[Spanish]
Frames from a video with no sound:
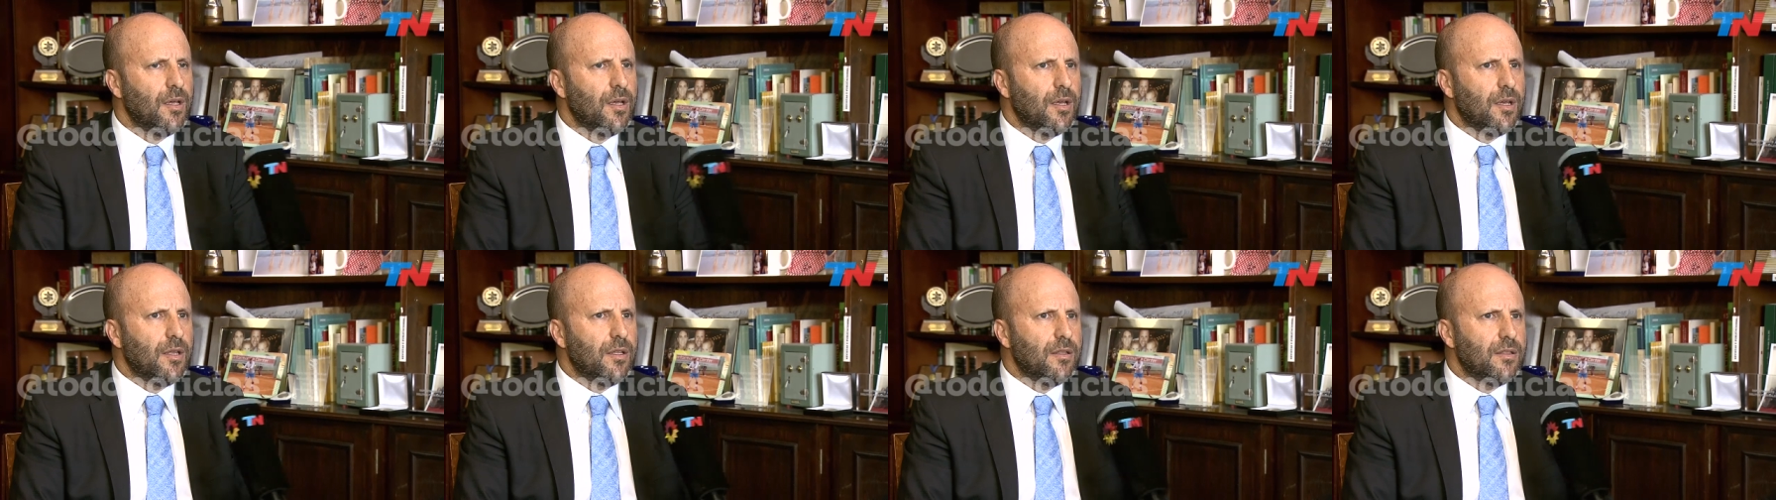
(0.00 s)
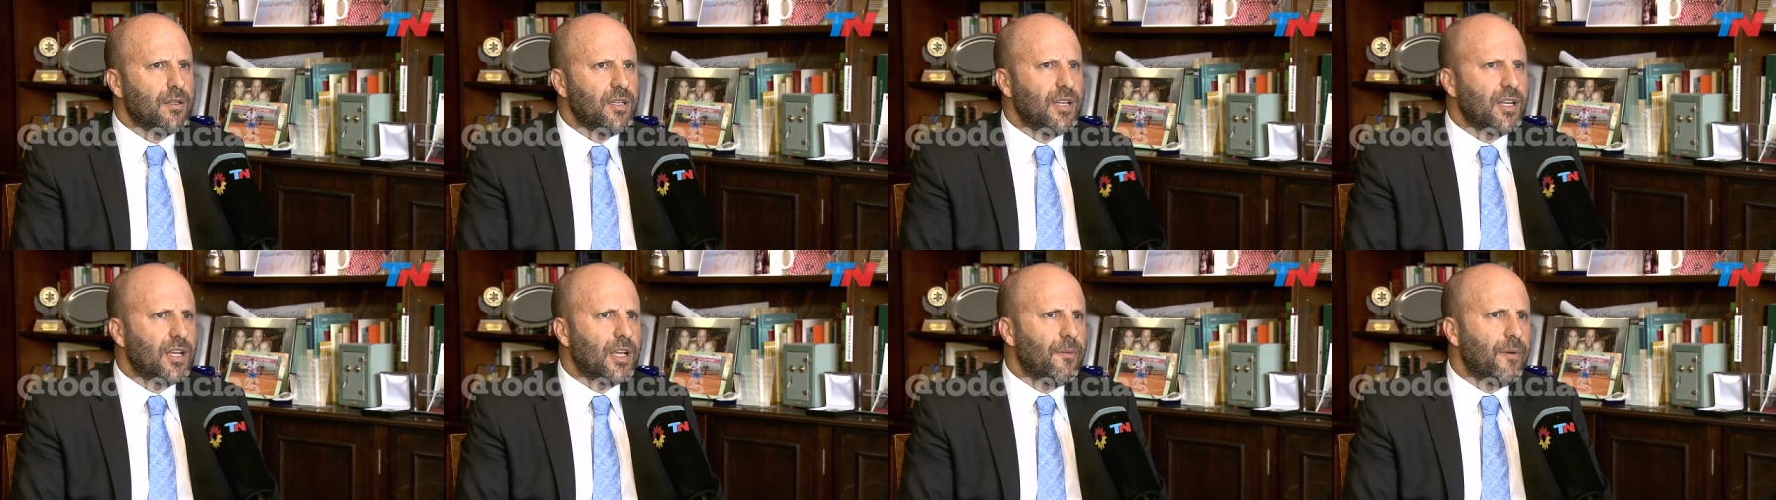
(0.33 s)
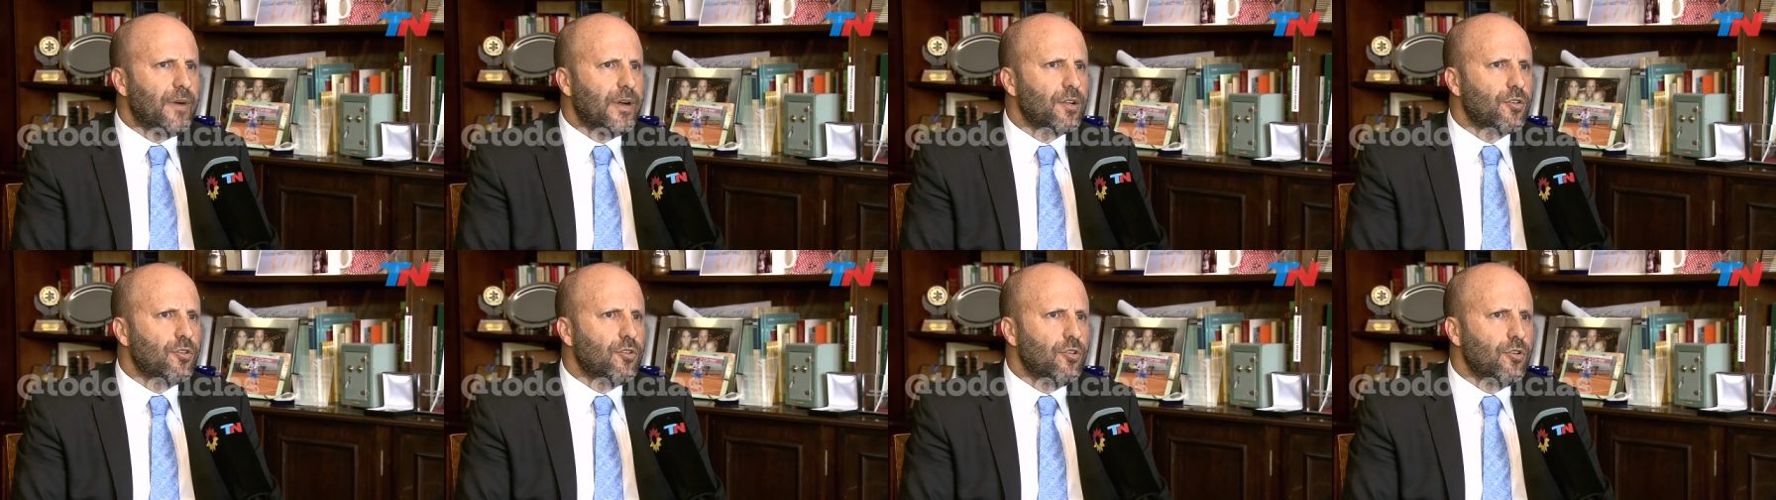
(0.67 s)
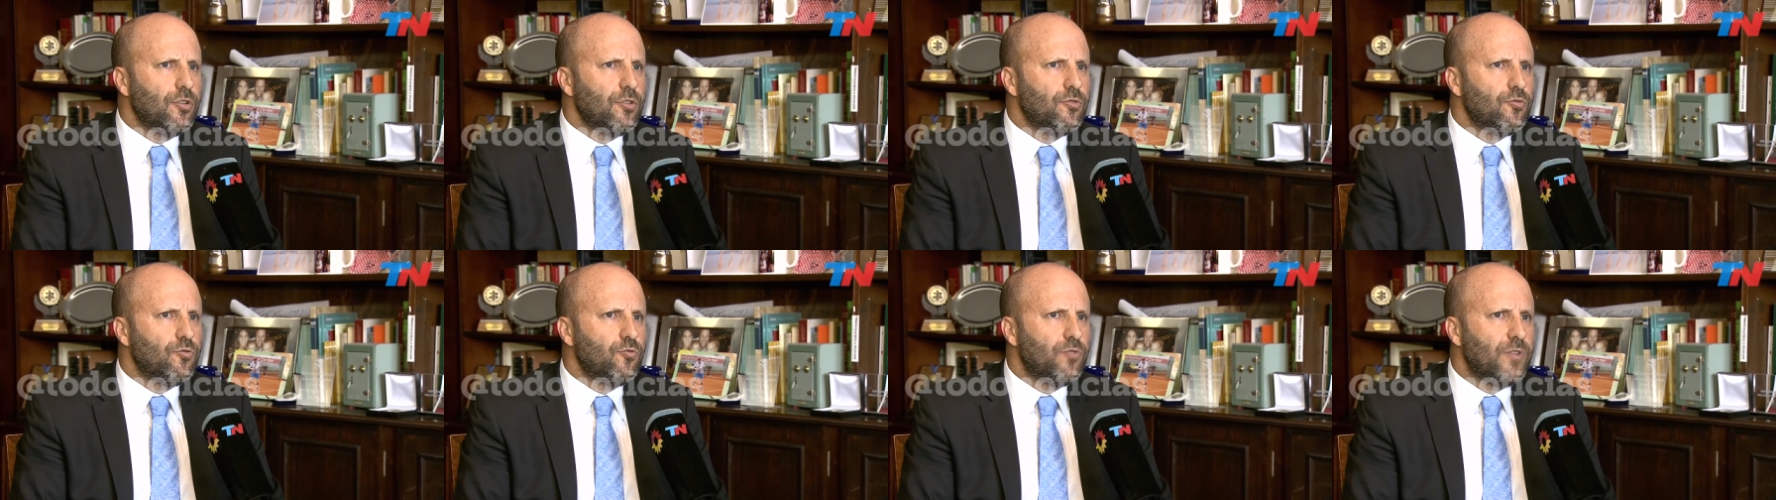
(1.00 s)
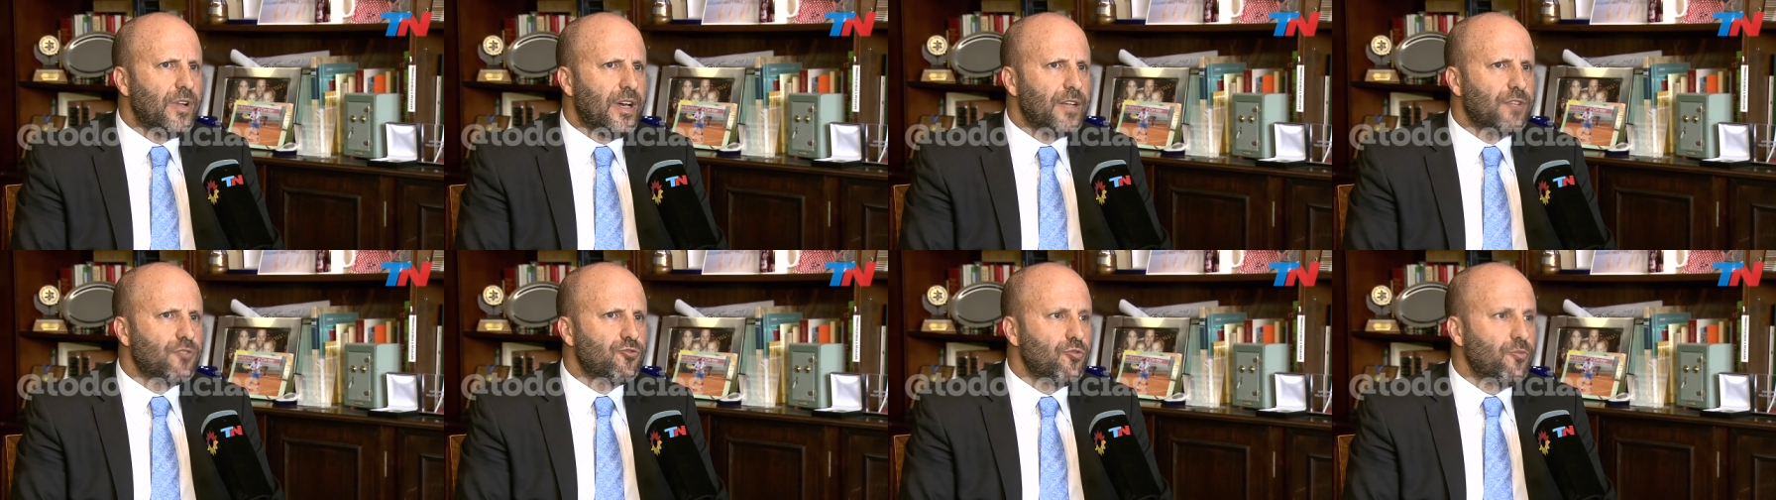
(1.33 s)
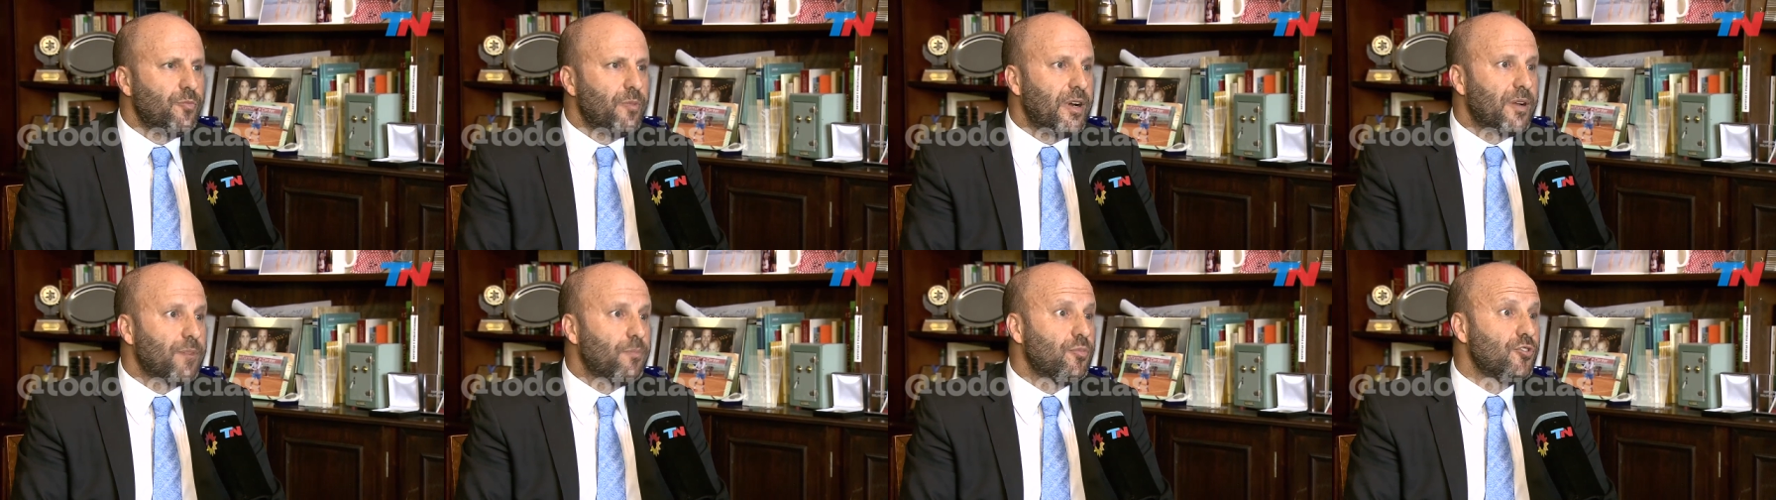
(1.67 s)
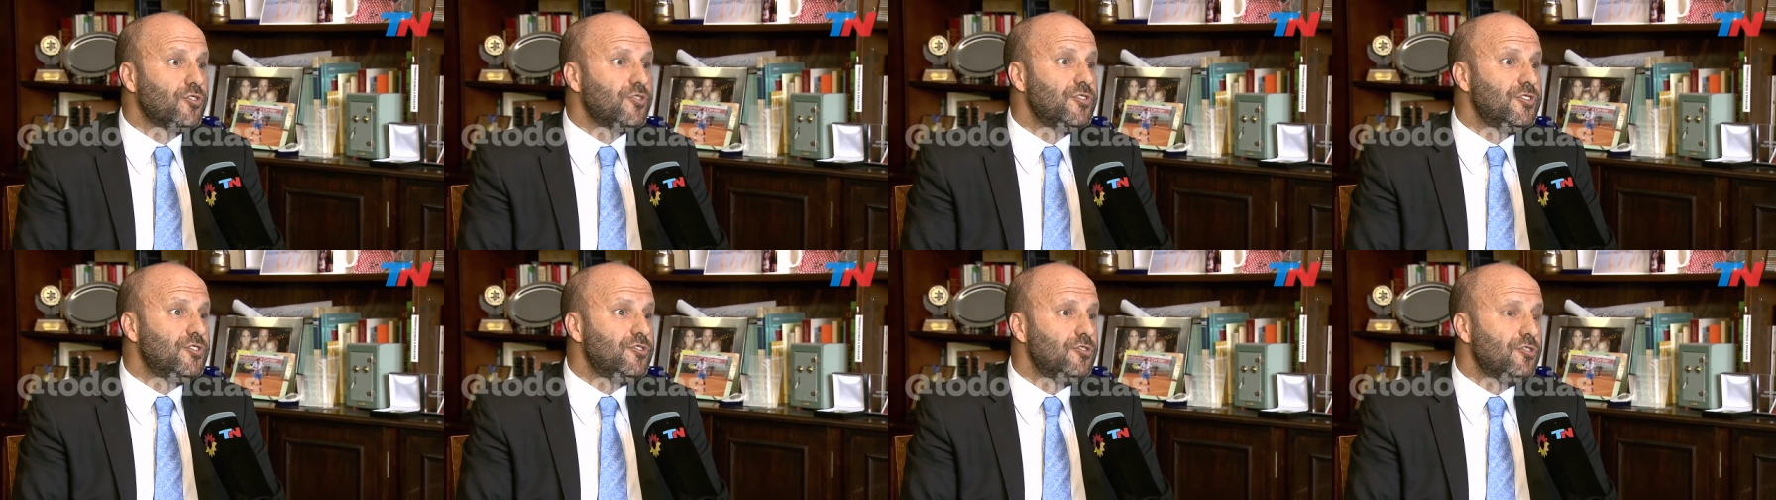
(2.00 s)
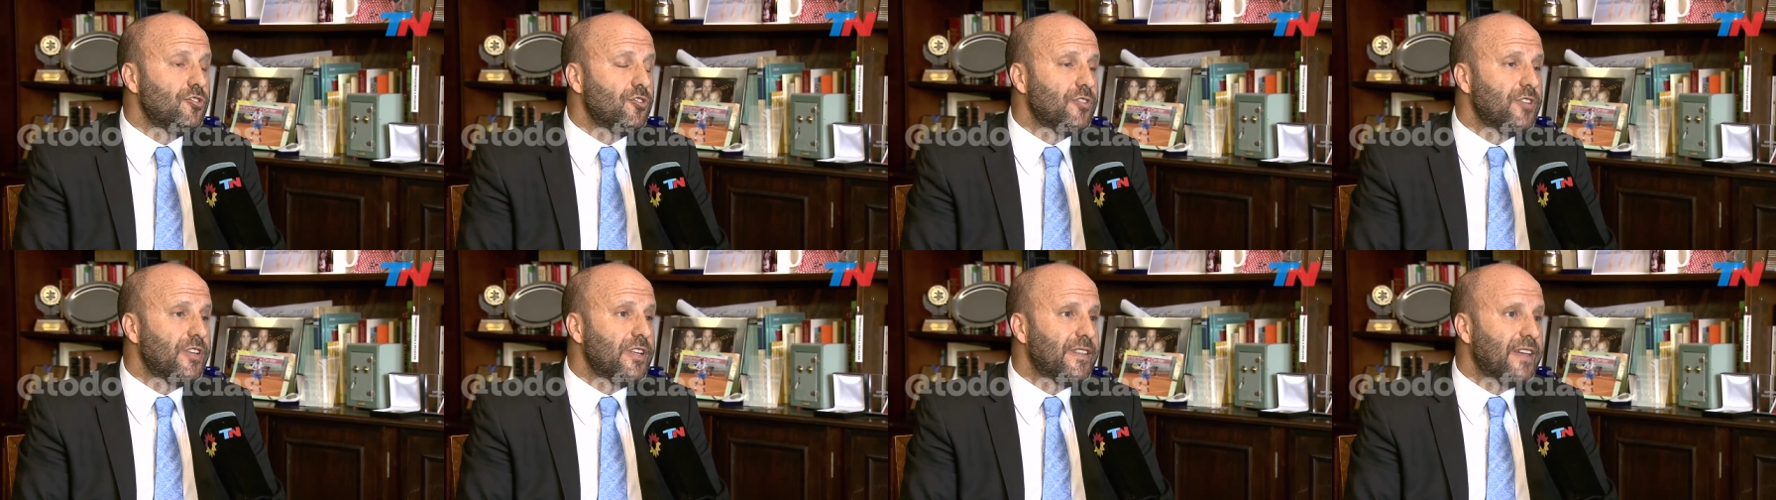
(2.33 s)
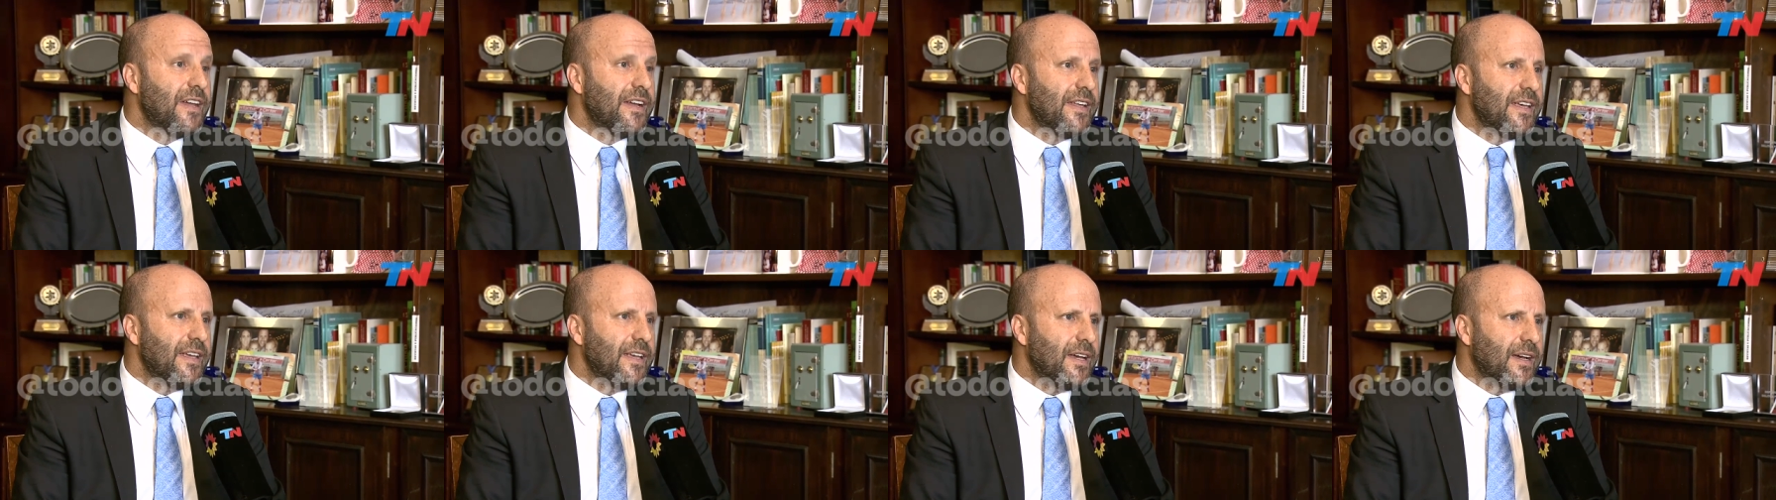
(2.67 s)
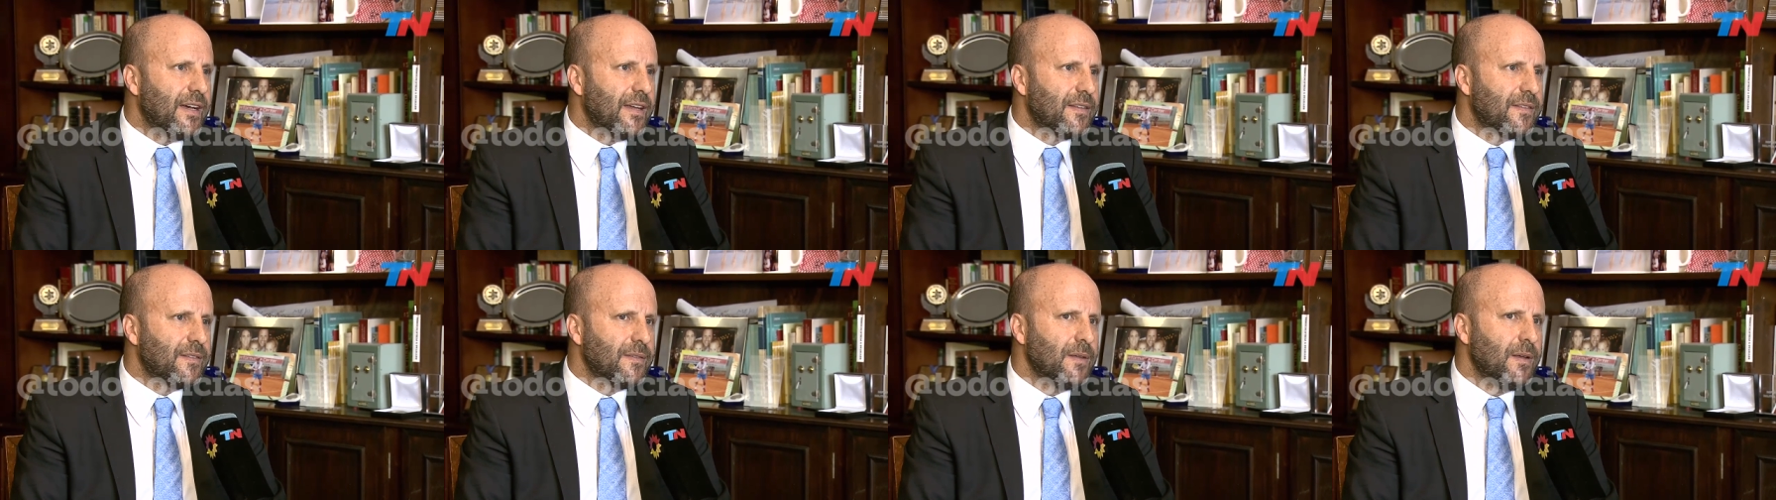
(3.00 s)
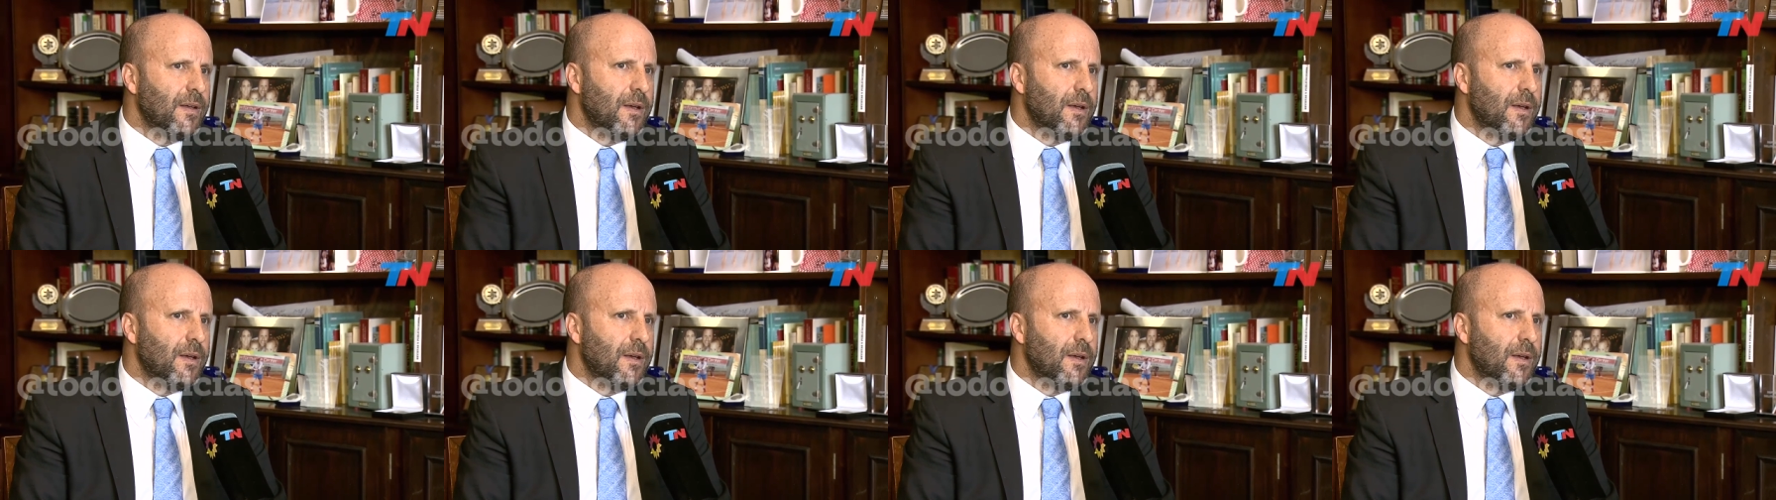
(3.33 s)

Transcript: Tiene que ver con una superposición de tareas,